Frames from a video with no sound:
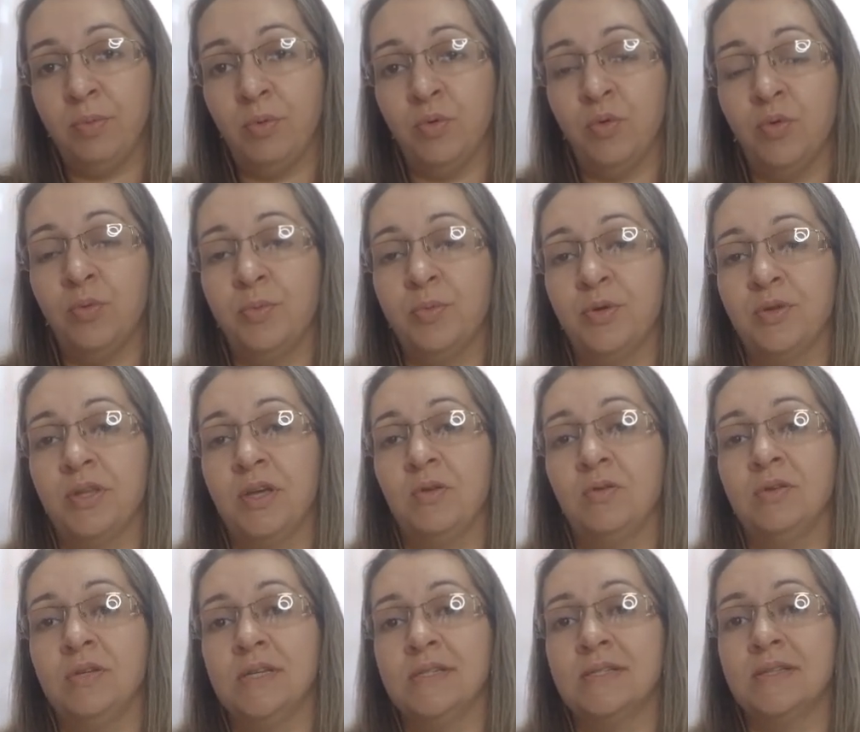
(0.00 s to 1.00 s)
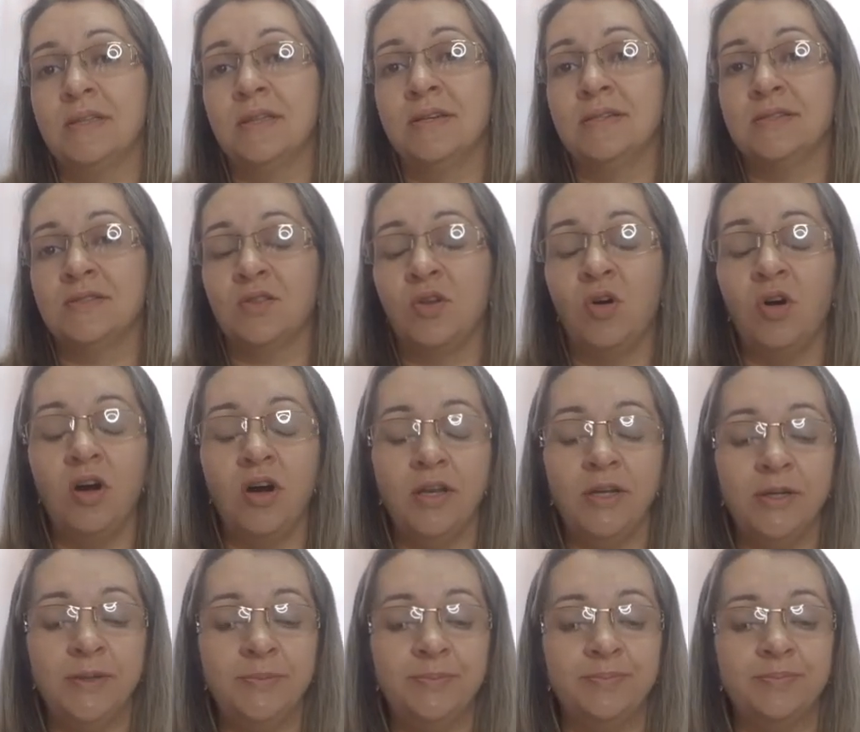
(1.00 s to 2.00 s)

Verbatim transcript: o protagonista da história,